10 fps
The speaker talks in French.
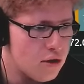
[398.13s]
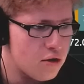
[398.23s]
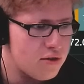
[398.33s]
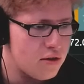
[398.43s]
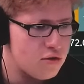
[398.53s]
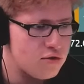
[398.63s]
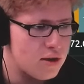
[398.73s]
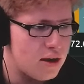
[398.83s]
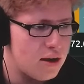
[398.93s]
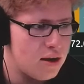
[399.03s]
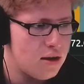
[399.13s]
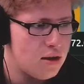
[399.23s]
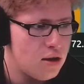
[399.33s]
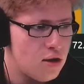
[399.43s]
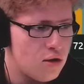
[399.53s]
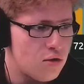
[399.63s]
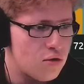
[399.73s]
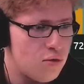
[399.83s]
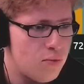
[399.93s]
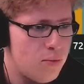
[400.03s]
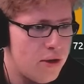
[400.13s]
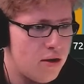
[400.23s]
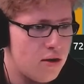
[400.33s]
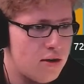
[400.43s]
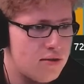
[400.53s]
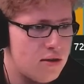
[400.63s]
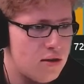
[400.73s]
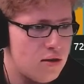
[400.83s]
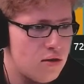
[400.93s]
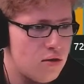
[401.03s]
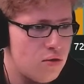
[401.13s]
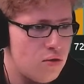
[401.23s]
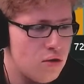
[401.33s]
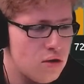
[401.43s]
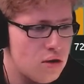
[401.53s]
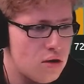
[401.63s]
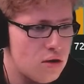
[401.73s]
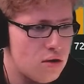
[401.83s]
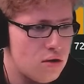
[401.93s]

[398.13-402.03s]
D'accord, hmm. ça va jusqu'à là. Donc le meilleur là, c'est urbe